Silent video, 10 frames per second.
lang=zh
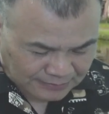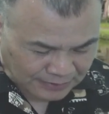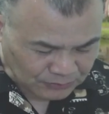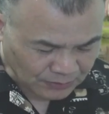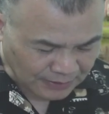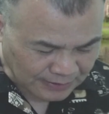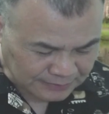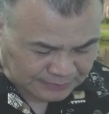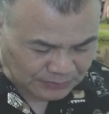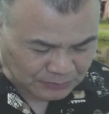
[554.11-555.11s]
他说了，
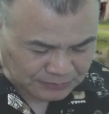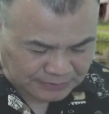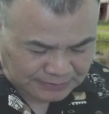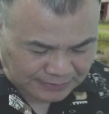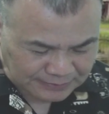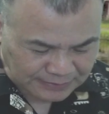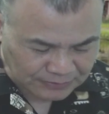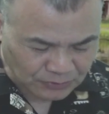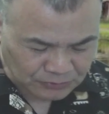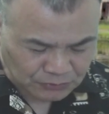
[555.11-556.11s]
建武四年
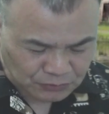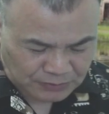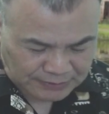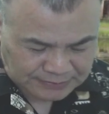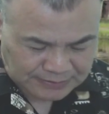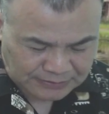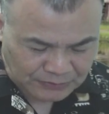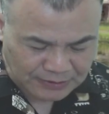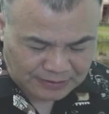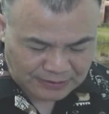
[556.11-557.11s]
丁酉岁正
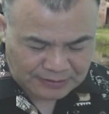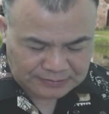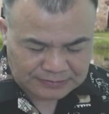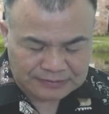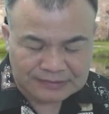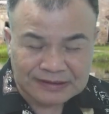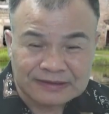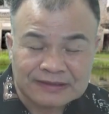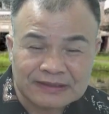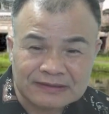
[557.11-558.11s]
月二日
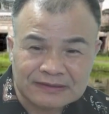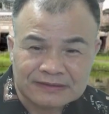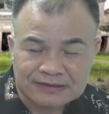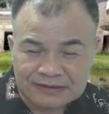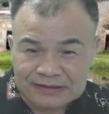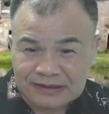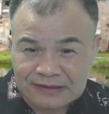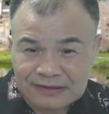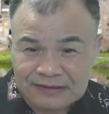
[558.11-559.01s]
人定时生，